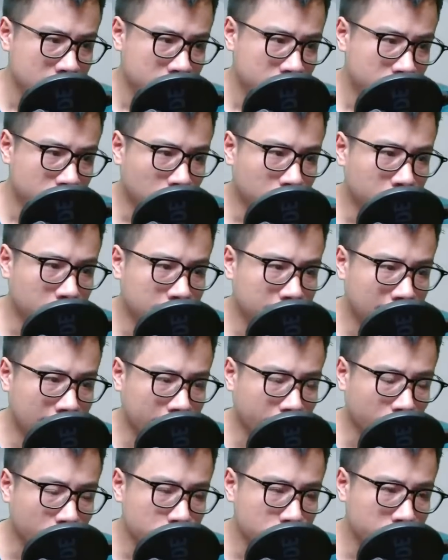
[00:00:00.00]
Trong khi mà
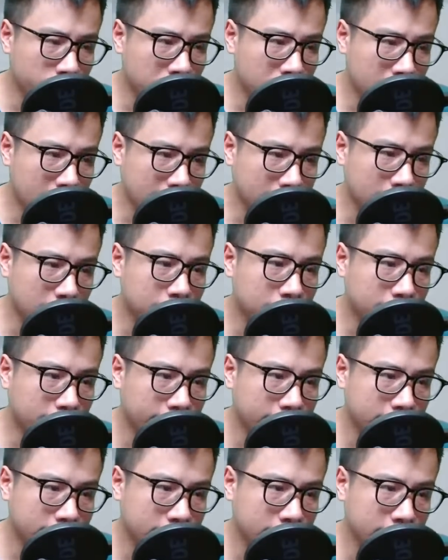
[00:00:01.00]
nói chuyện với cả tâm
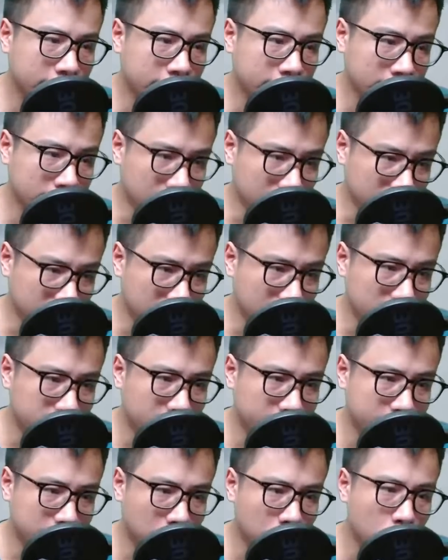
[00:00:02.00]
thanh thì nửa tiếng nhanh
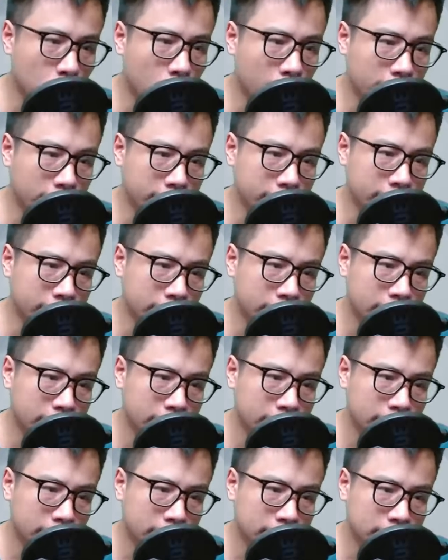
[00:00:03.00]
chóng qua đi
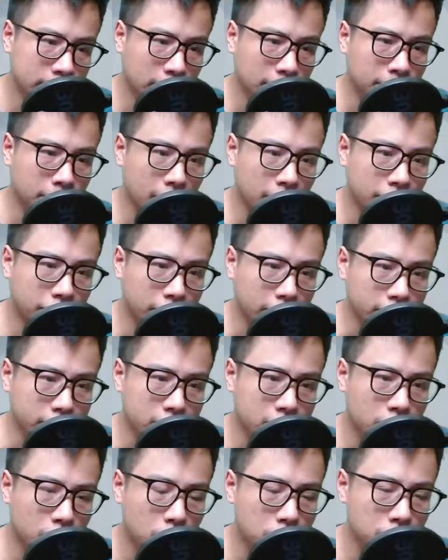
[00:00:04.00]
Tầm mắt phía
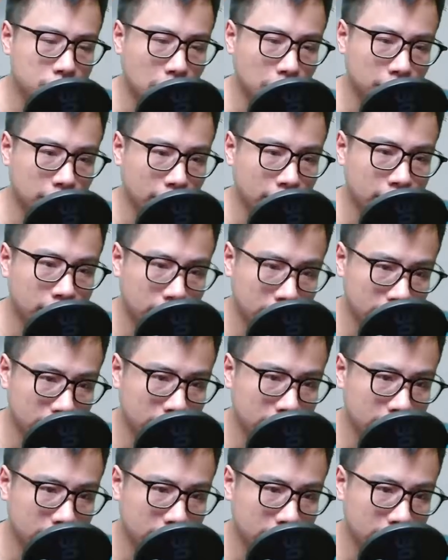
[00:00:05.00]
trước cũng rộng lớn hơn